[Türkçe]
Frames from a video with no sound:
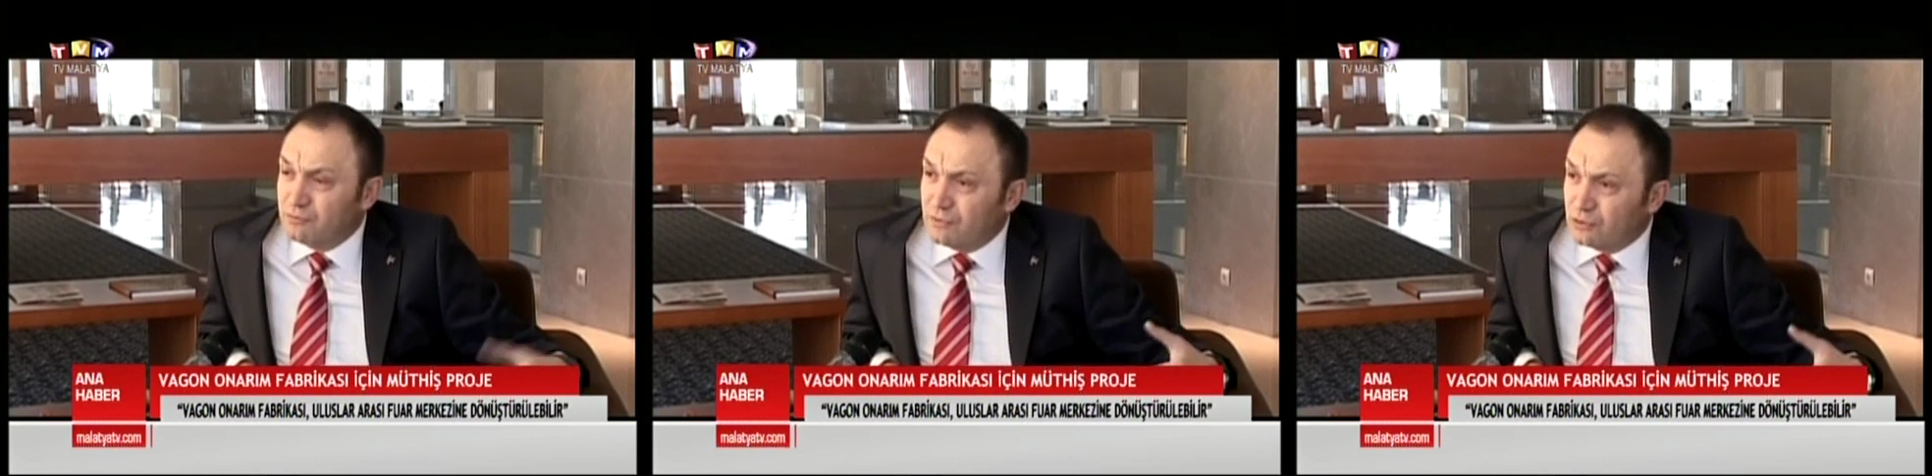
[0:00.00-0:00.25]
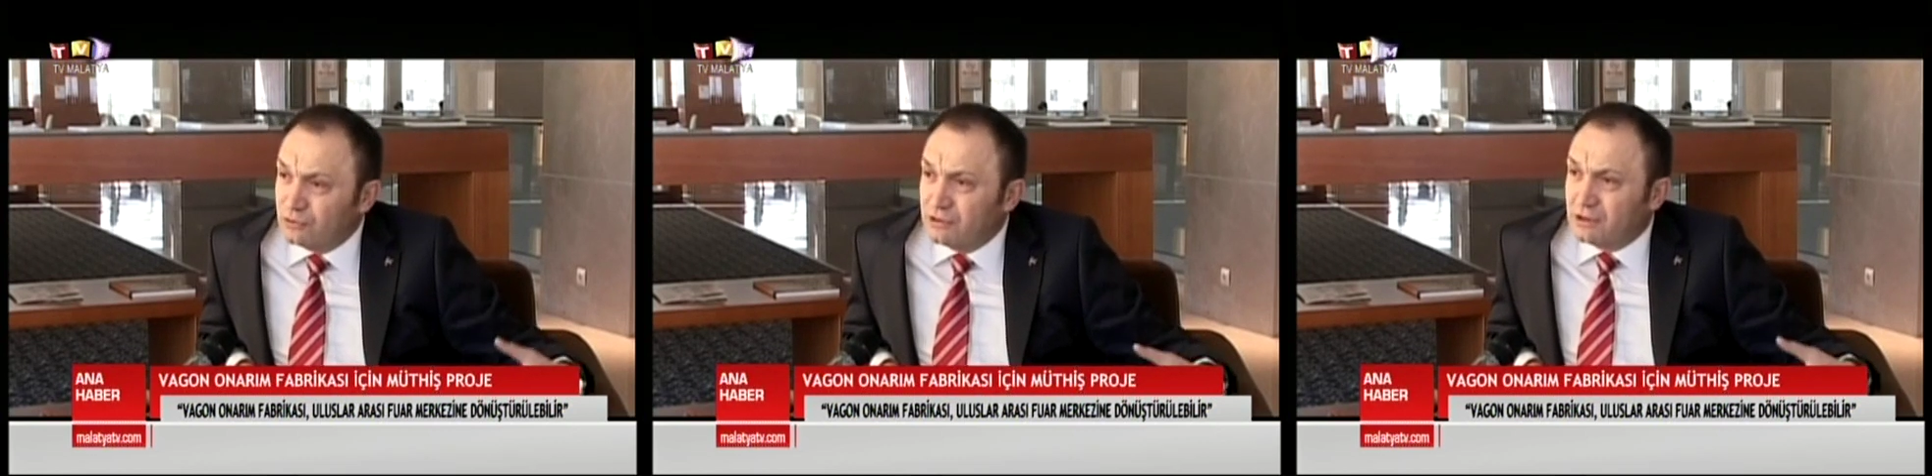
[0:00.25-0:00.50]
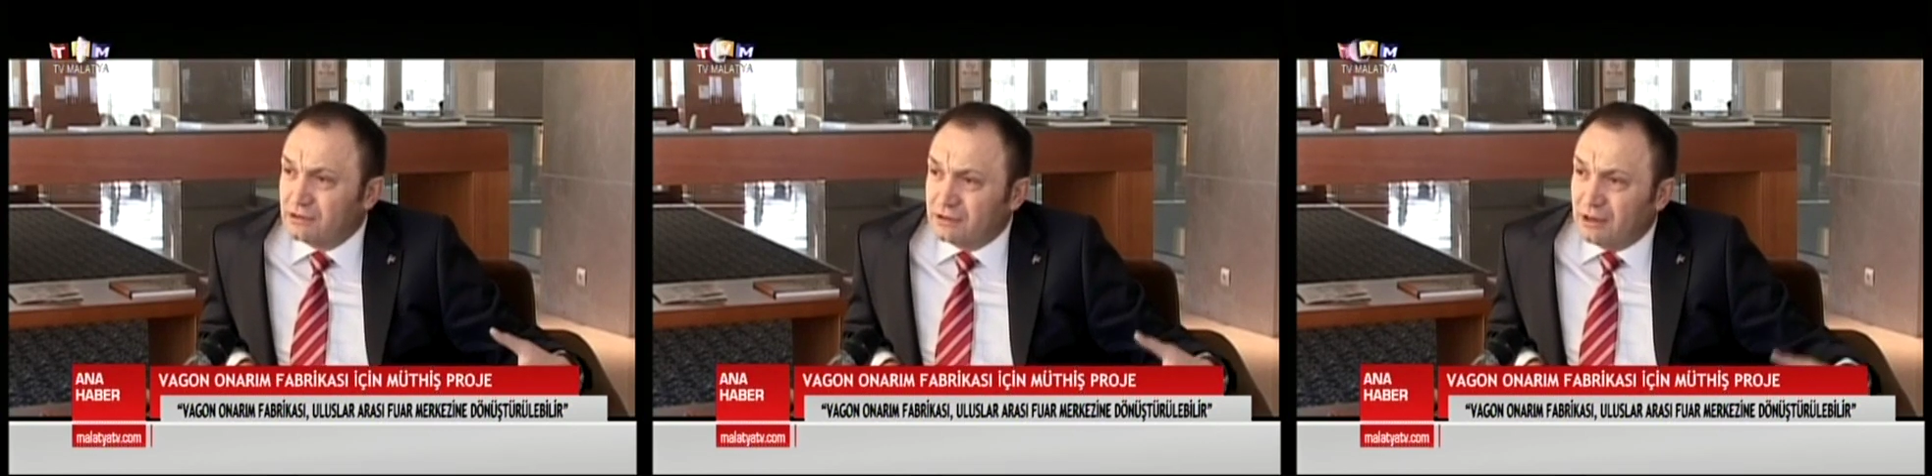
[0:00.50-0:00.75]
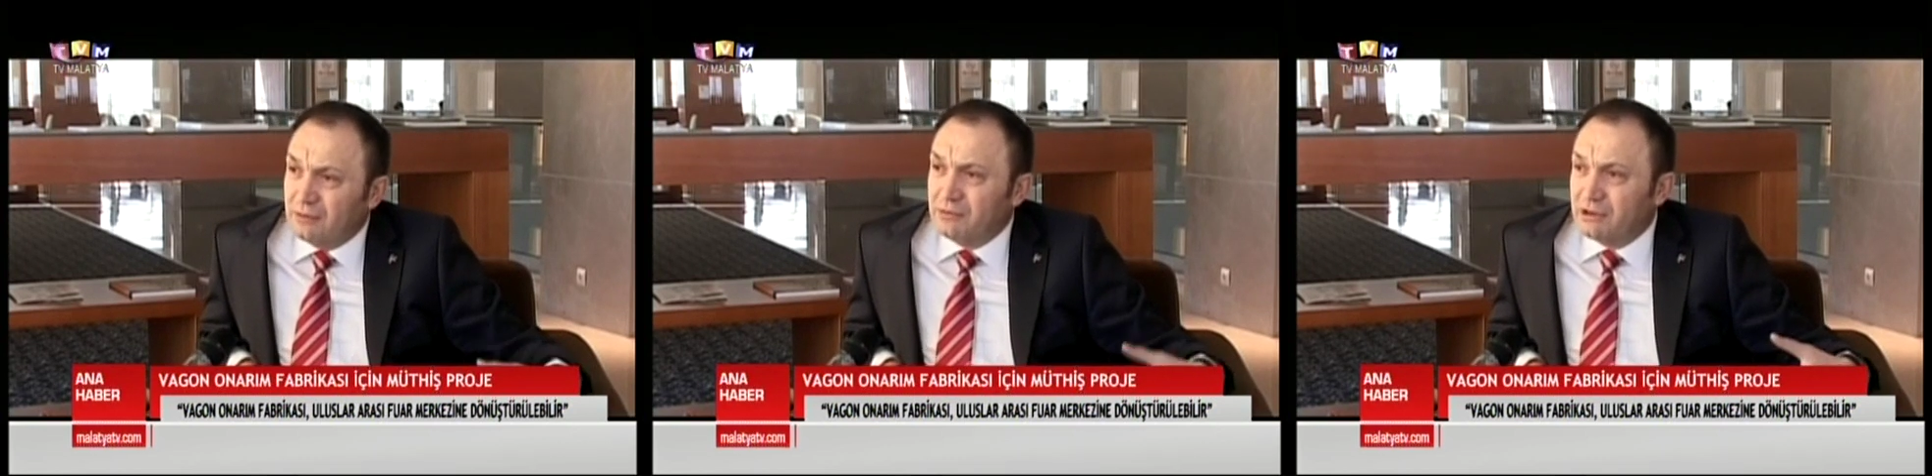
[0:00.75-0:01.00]
bu vagonların
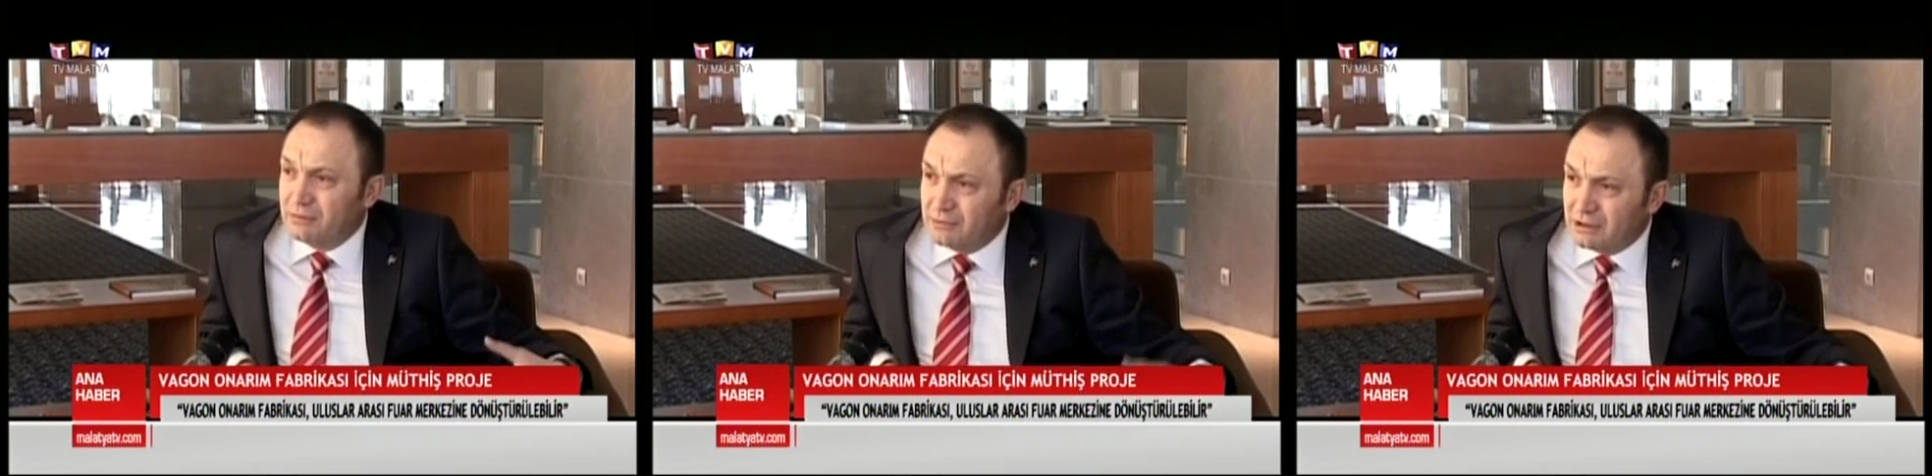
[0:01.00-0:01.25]
tamiri,